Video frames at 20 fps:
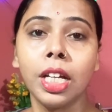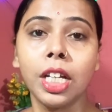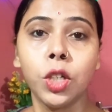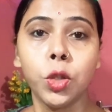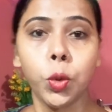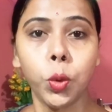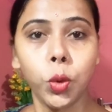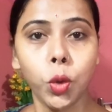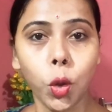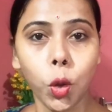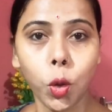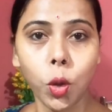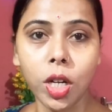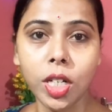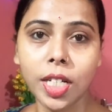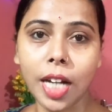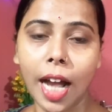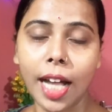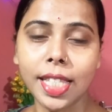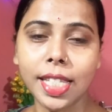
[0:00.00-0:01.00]
সুন্দর করে
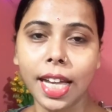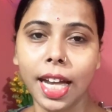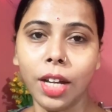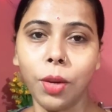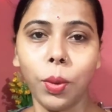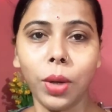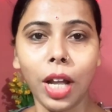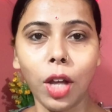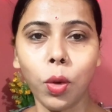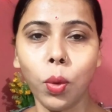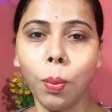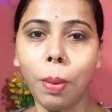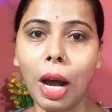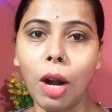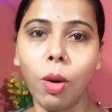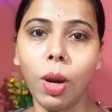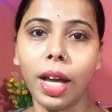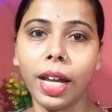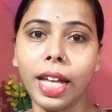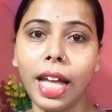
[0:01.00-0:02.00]
সাজায় ওটাই খুব
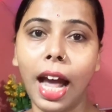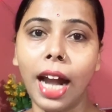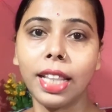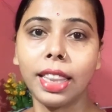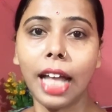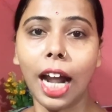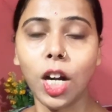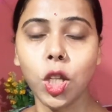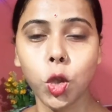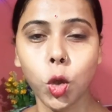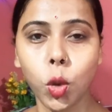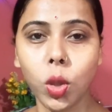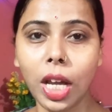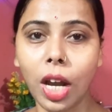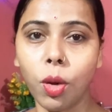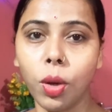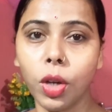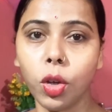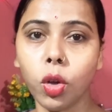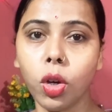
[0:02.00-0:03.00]
ভালো লাগে আর তার জন্যই
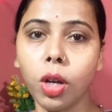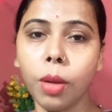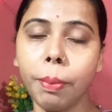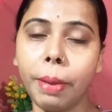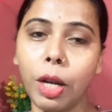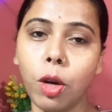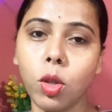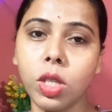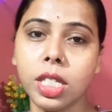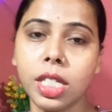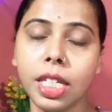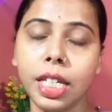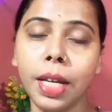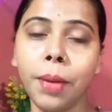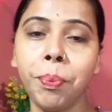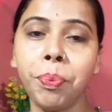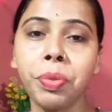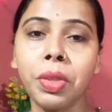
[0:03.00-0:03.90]
এখন একটুখানি বেরোচ্ছি